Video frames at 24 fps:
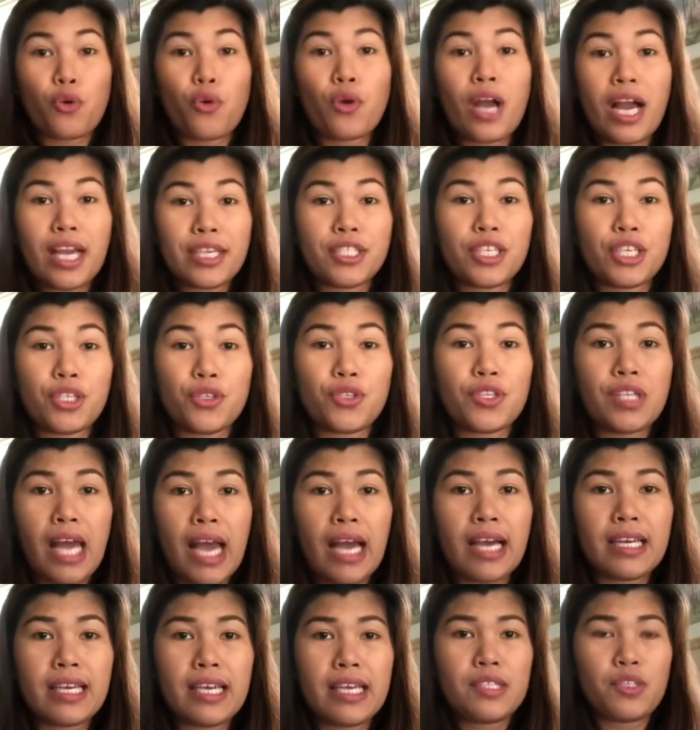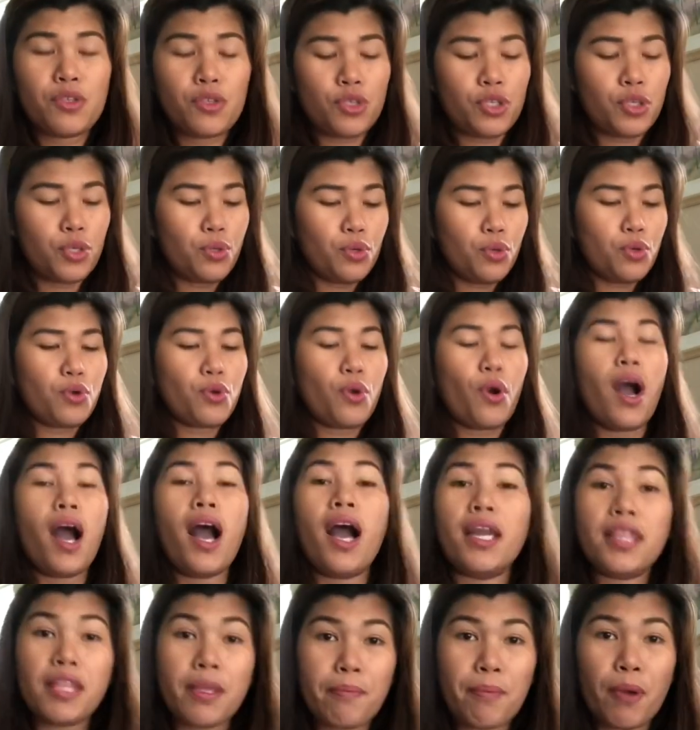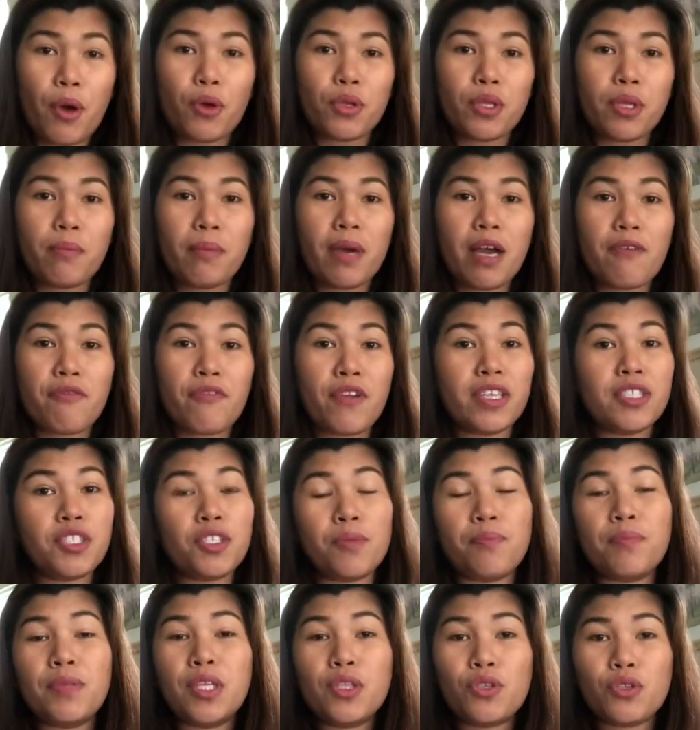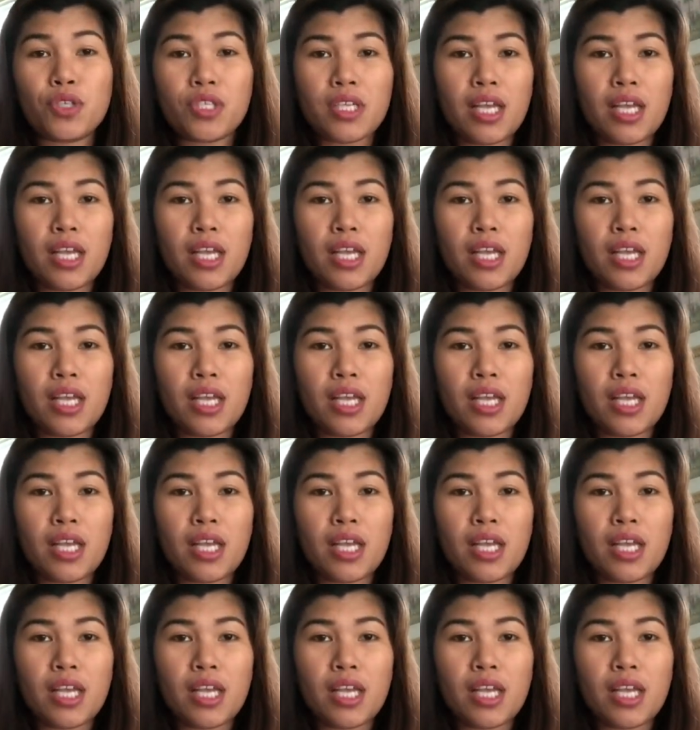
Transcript: kung kasya to sa akin. So siguro hanap ako ng mga friendship dito